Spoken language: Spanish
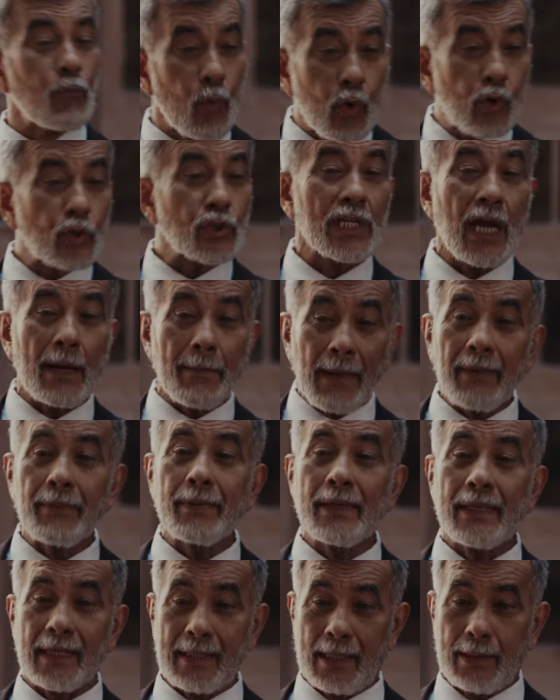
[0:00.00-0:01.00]
mucha más
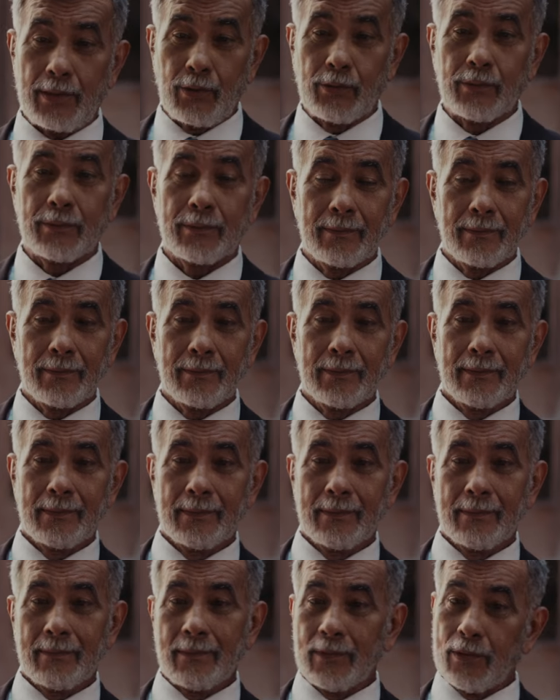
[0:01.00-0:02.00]
vida que yo.
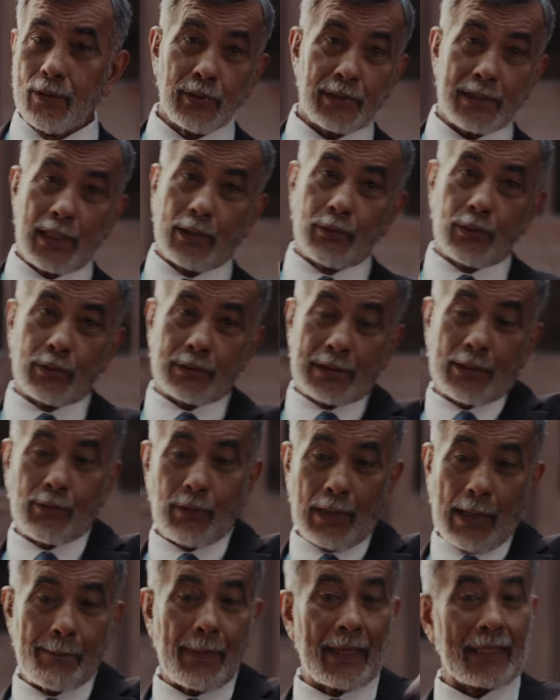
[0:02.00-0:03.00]
Yo seguro
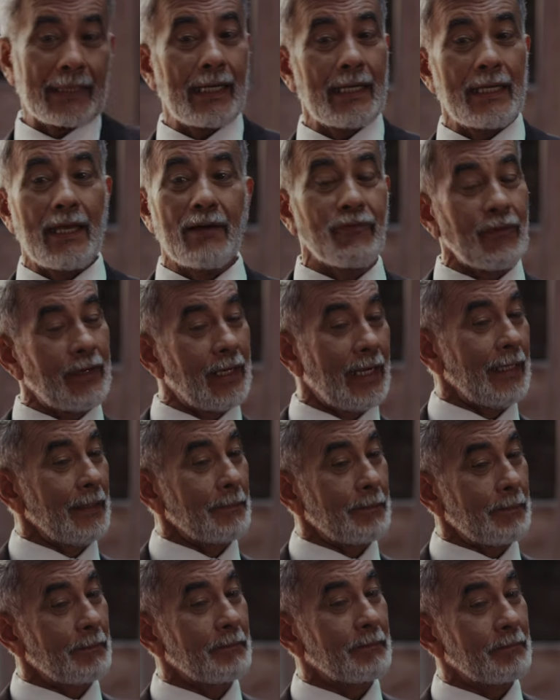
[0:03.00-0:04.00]
tengo la parca allá afuera
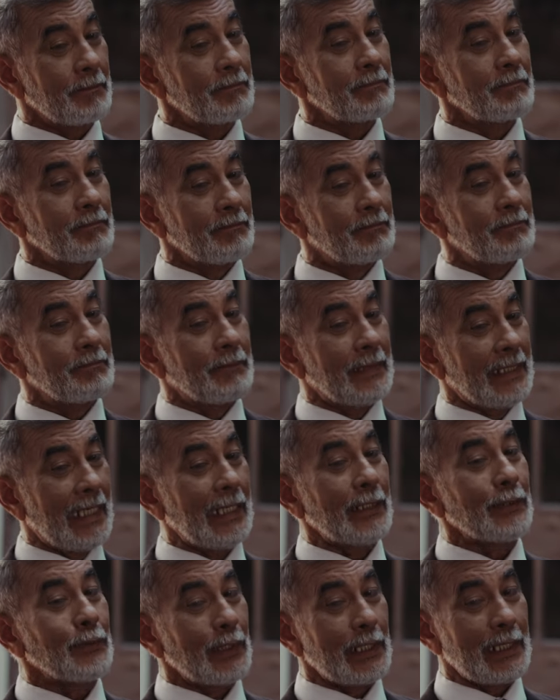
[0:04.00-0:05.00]

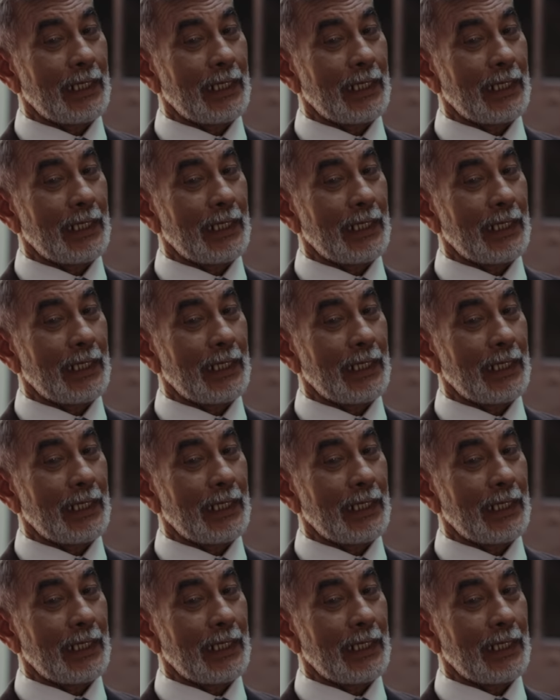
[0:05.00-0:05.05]
mirando el